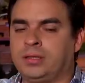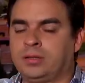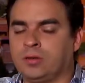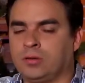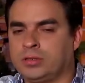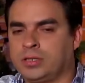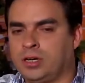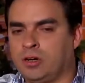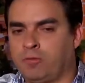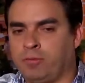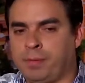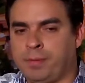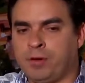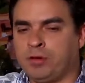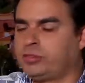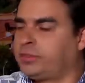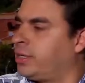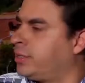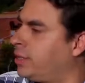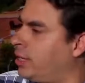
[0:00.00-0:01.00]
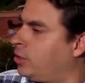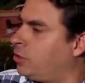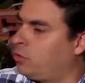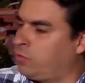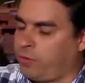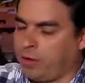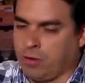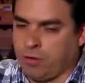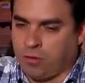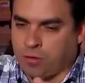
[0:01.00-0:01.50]
entonces los primeros tres
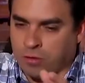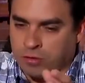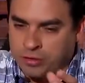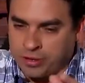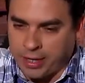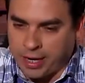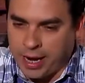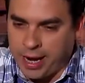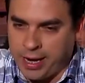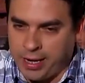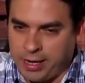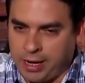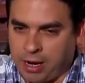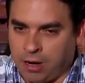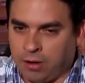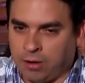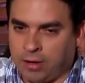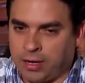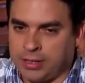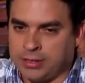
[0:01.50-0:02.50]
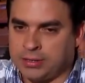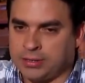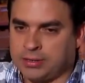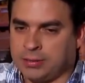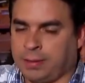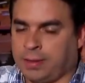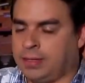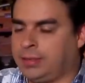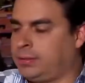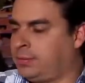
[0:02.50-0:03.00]
años fue un concejal, ahora
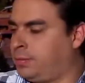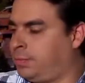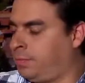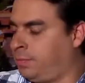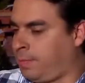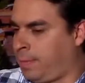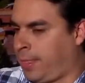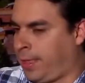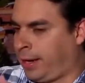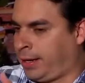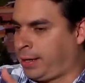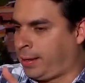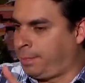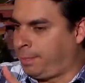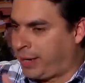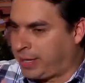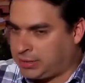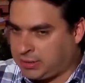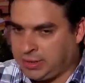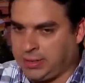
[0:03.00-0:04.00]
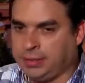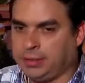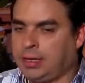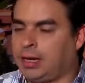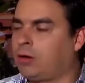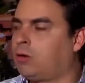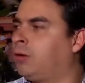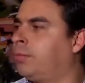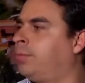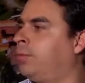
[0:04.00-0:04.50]
es, el que preside
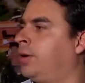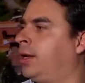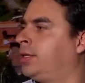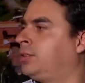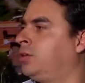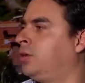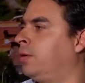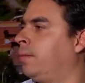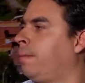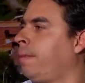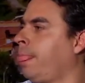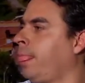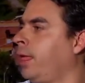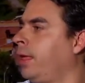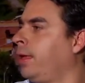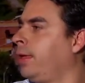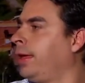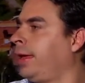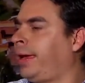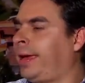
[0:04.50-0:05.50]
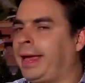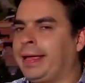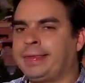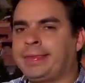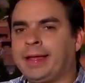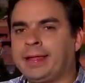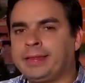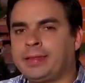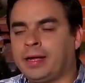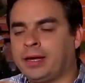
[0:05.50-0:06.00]
la corporación. ¿Qué
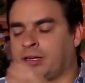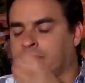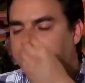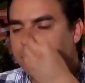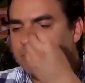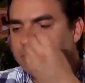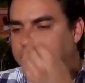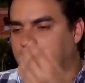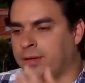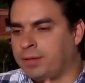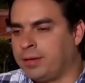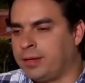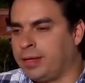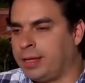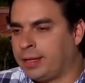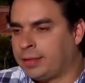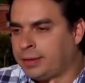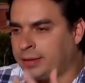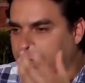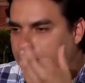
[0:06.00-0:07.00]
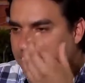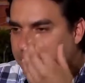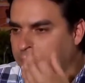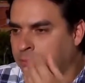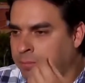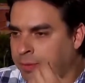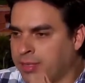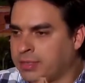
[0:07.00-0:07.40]
tanta responsabilidad tiene un